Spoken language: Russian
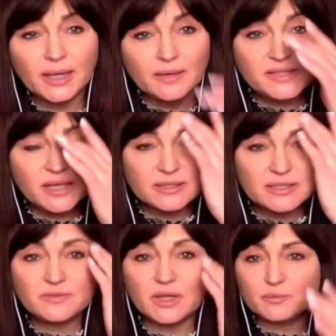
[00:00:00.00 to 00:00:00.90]
все
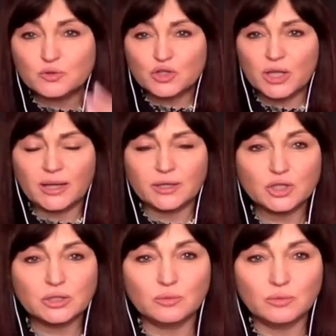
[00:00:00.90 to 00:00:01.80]
активно обсуждали,
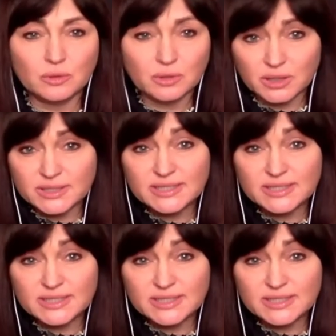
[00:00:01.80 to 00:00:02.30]
что э,